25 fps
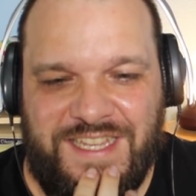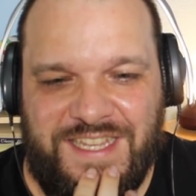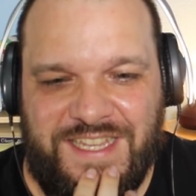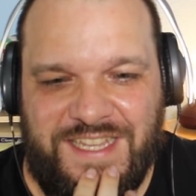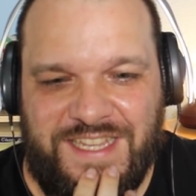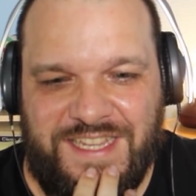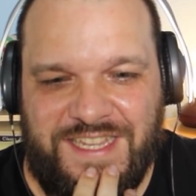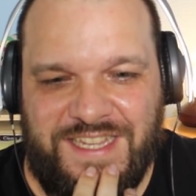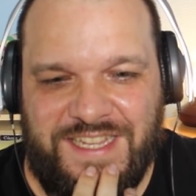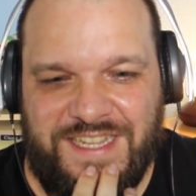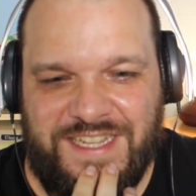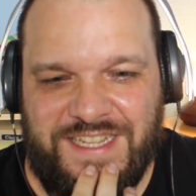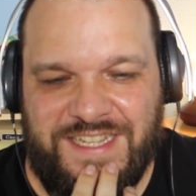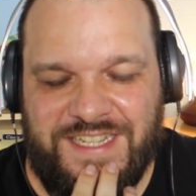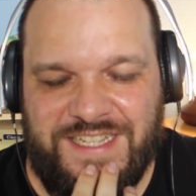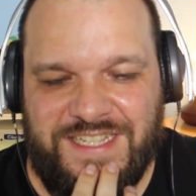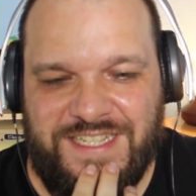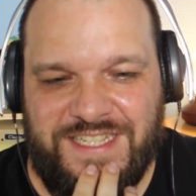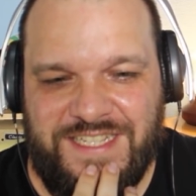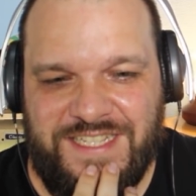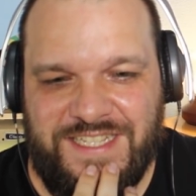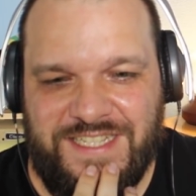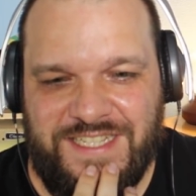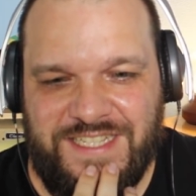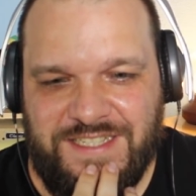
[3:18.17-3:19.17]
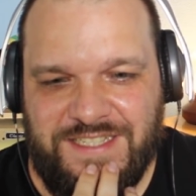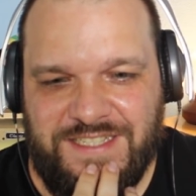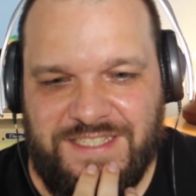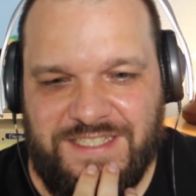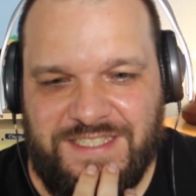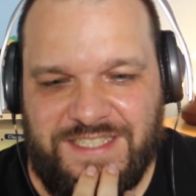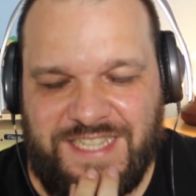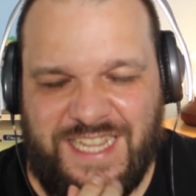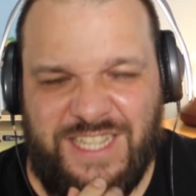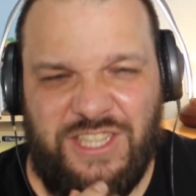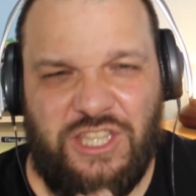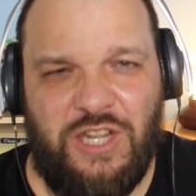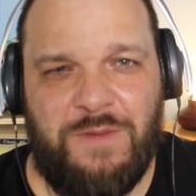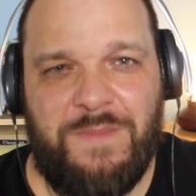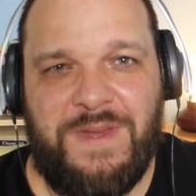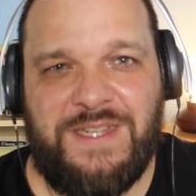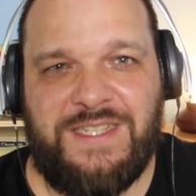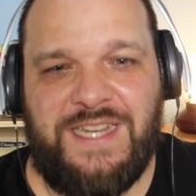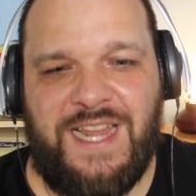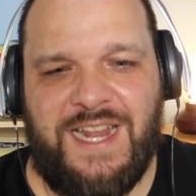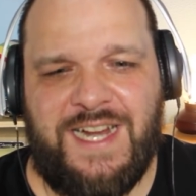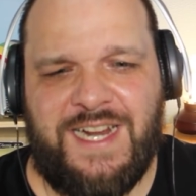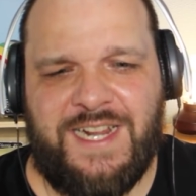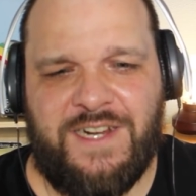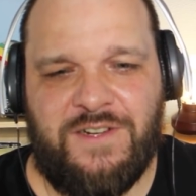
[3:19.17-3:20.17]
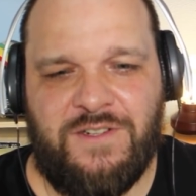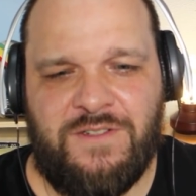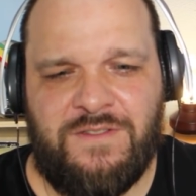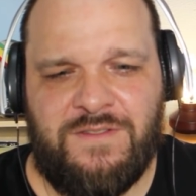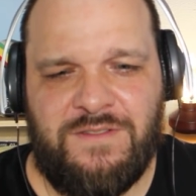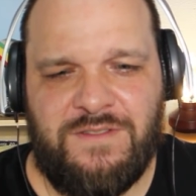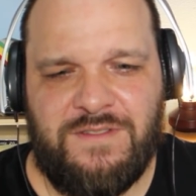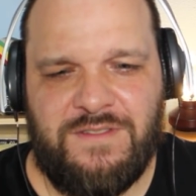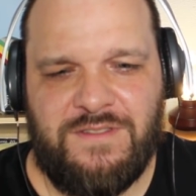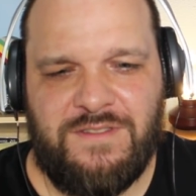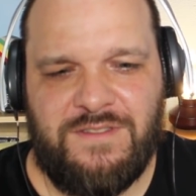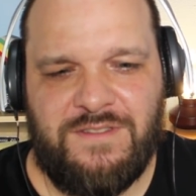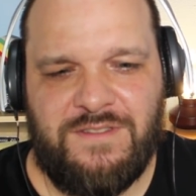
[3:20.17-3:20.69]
Eh, ¿Qué más larga, no?